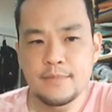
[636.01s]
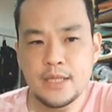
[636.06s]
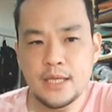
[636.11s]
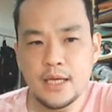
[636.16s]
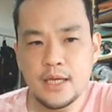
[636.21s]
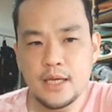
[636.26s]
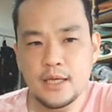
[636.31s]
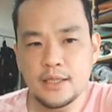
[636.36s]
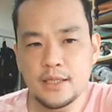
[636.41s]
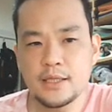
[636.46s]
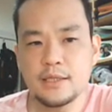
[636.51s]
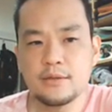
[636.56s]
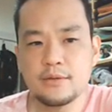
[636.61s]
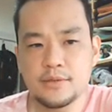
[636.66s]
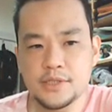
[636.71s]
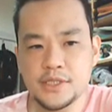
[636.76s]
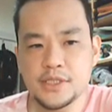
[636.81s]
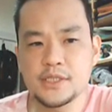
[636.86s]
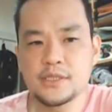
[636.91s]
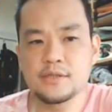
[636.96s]
えー、議員の
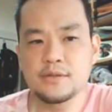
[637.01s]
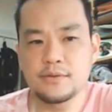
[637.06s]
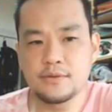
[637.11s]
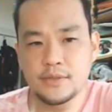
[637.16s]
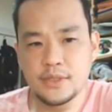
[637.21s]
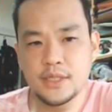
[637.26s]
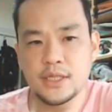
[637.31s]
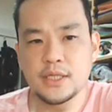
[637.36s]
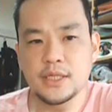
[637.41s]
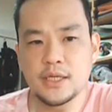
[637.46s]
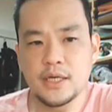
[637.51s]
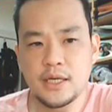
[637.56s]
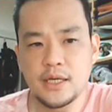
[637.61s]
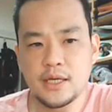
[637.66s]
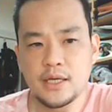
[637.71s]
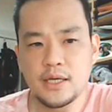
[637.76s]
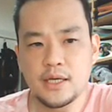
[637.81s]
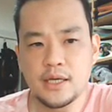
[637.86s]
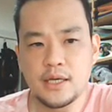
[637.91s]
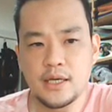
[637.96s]
親族に、
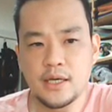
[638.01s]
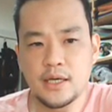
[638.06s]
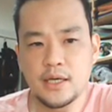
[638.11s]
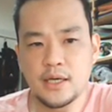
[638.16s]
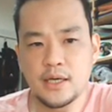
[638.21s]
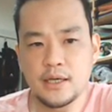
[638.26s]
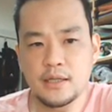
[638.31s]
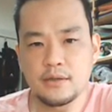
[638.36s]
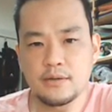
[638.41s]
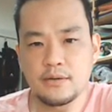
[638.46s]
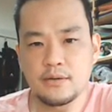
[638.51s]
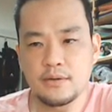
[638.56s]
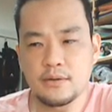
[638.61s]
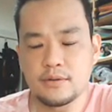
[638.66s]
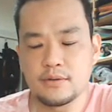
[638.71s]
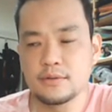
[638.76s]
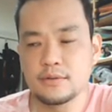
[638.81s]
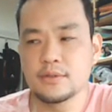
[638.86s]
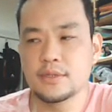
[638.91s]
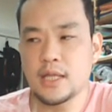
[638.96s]
えー、っと、
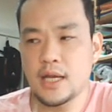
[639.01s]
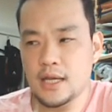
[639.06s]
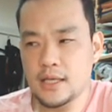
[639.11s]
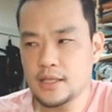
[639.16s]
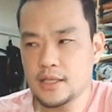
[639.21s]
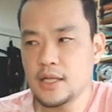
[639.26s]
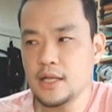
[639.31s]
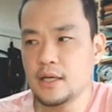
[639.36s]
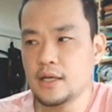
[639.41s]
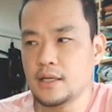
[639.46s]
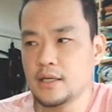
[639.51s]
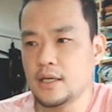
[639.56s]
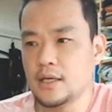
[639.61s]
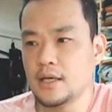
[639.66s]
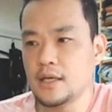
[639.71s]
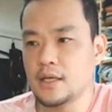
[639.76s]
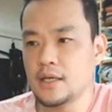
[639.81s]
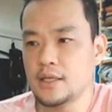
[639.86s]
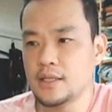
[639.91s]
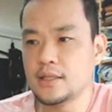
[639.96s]
軍隊にね、
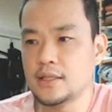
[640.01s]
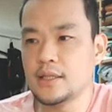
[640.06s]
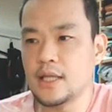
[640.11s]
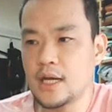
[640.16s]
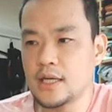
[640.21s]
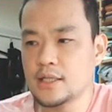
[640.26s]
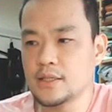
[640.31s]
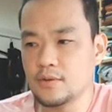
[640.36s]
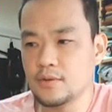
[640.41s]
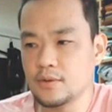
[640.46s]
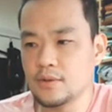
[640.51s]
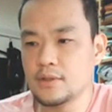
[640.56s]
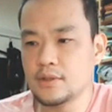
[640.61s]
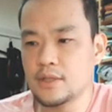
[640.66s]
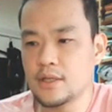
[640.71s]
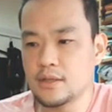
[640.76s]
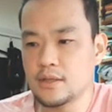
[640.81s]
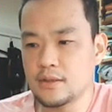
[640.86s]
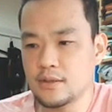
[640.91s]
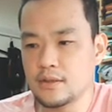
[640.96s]
えー、行った人っ
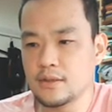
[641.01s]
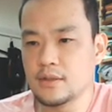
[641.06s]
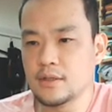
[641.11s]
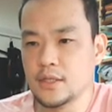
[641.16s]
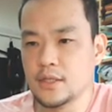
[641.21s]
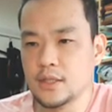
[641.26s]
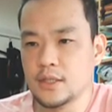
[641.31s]
ていう、